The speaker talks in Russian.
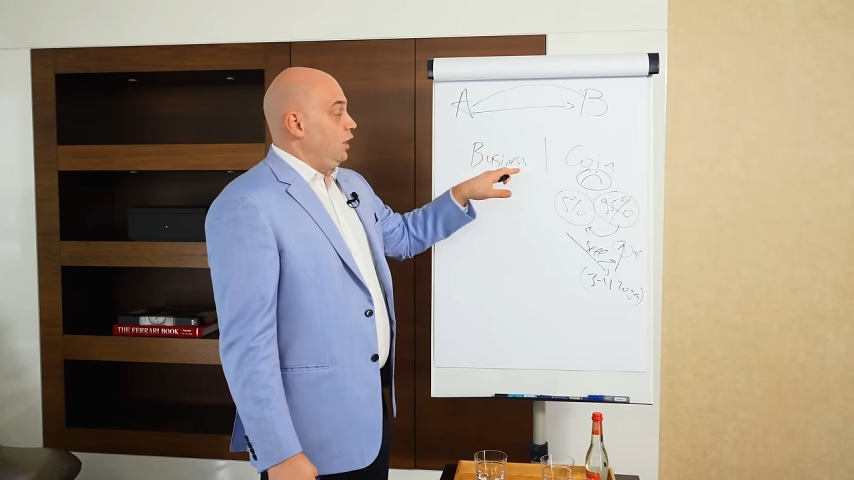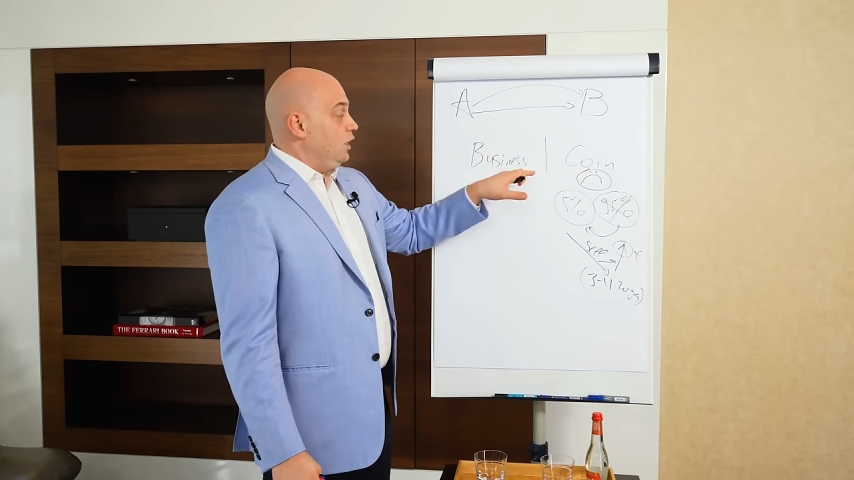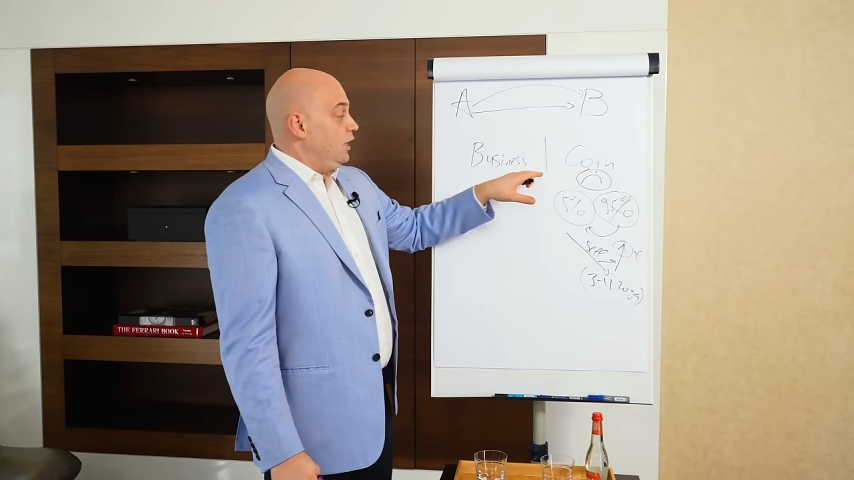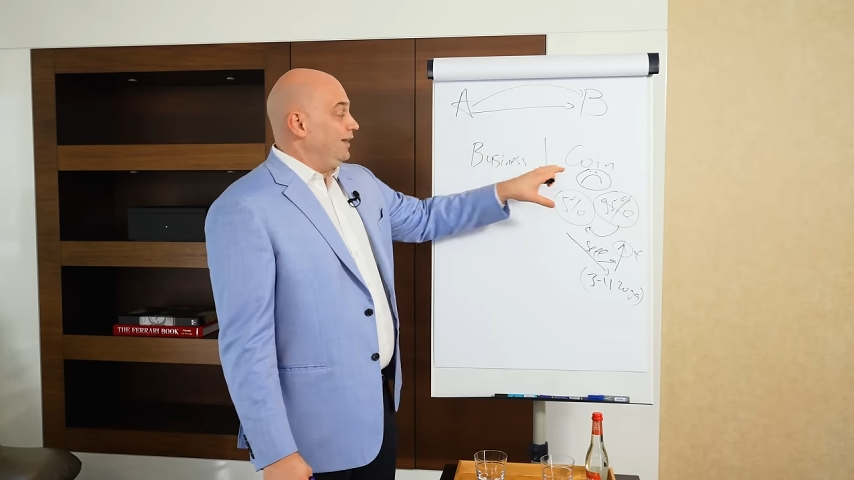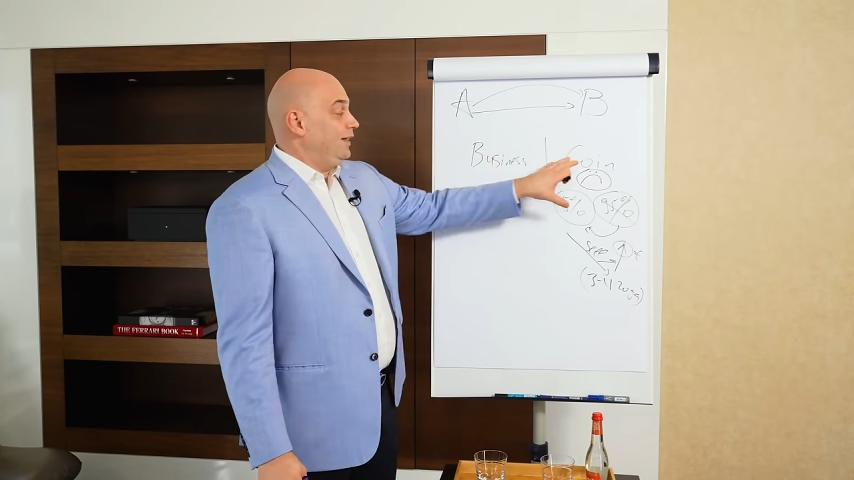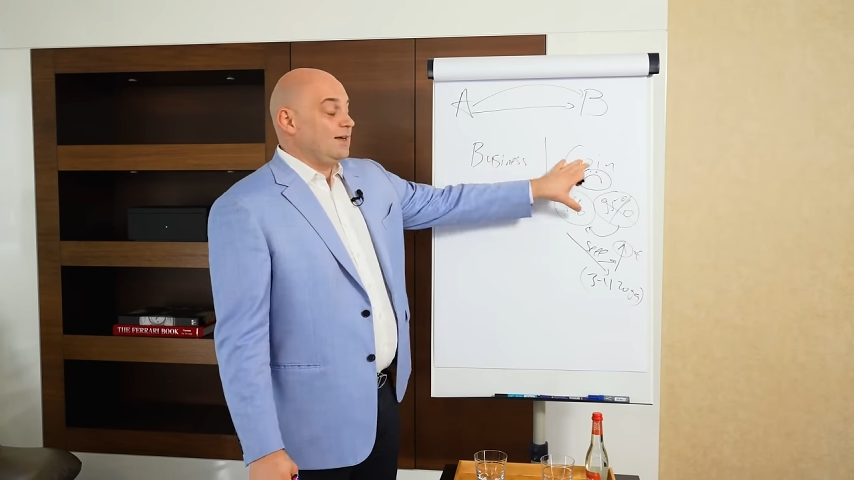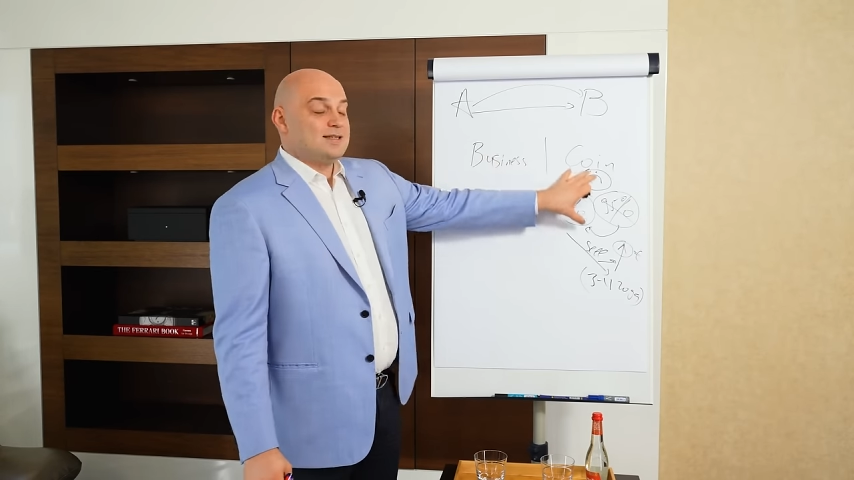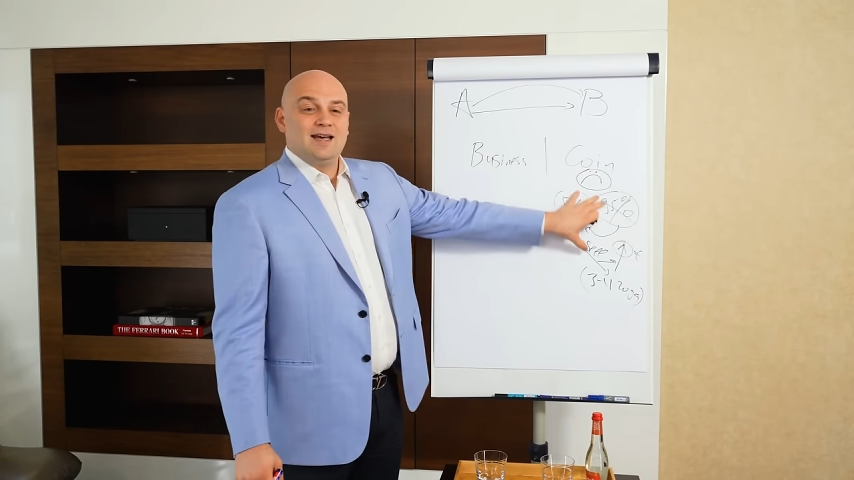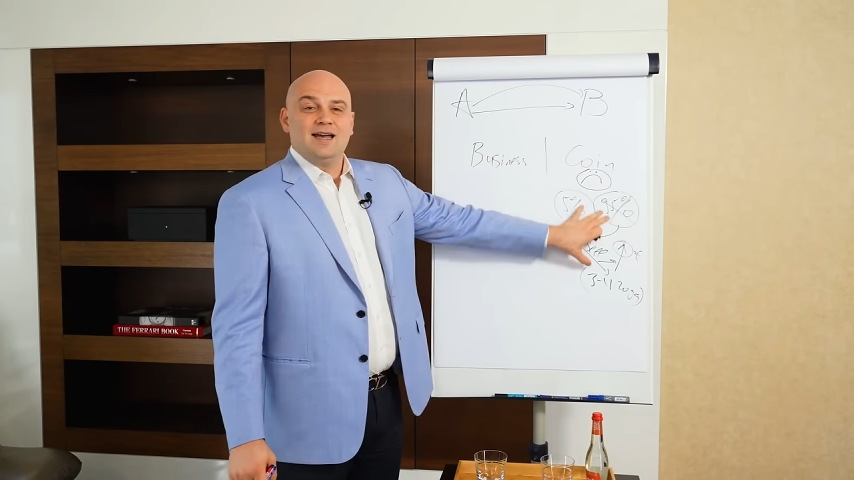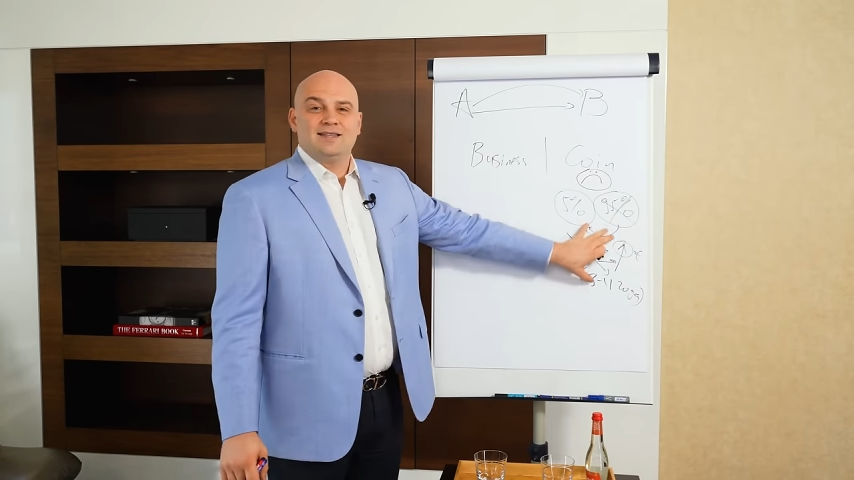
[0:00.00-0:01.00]
И это
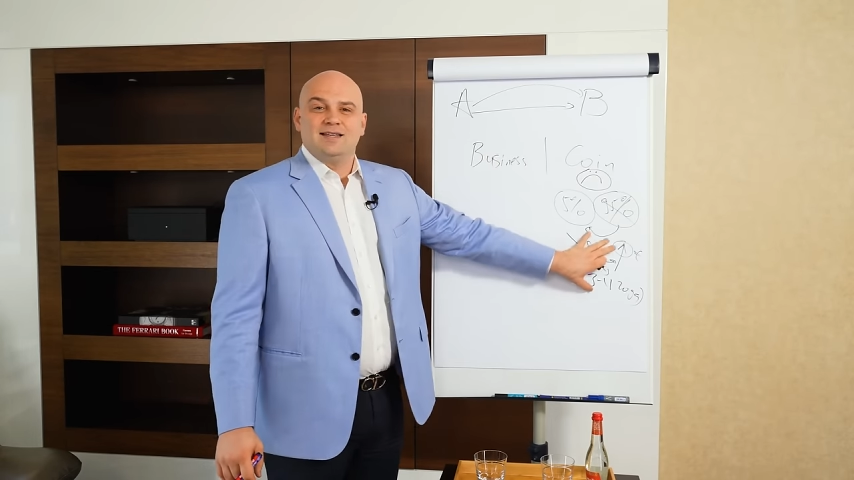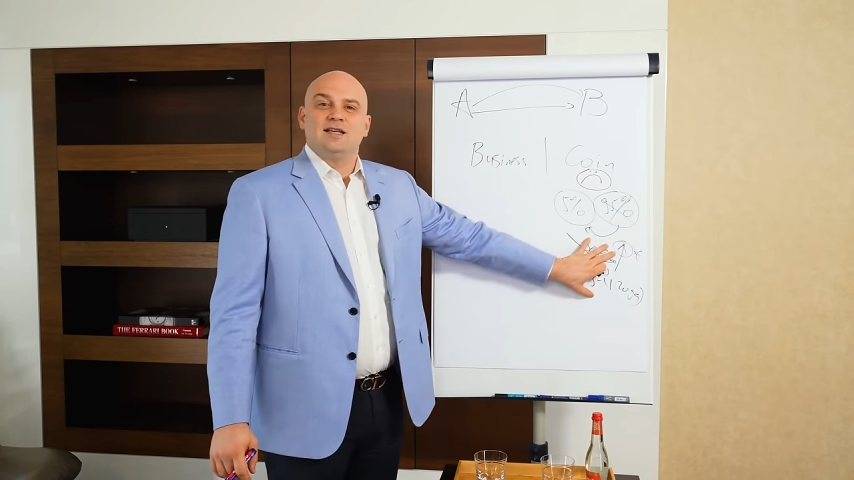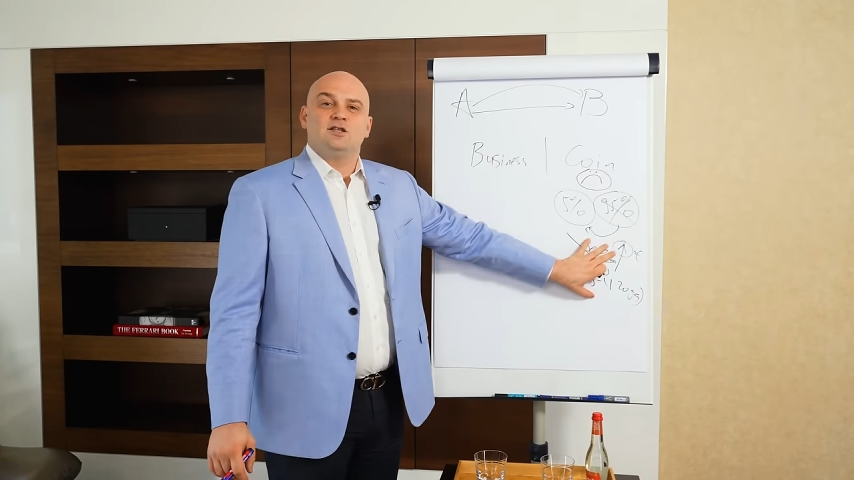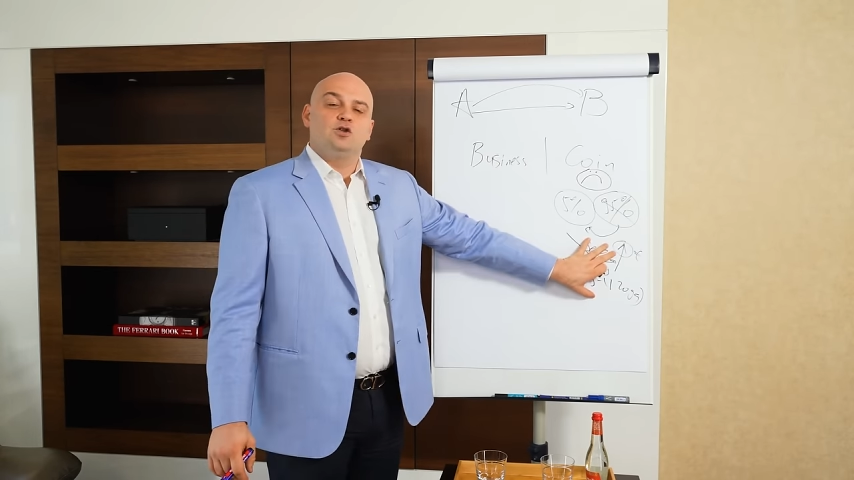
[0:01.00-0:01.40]
касается нас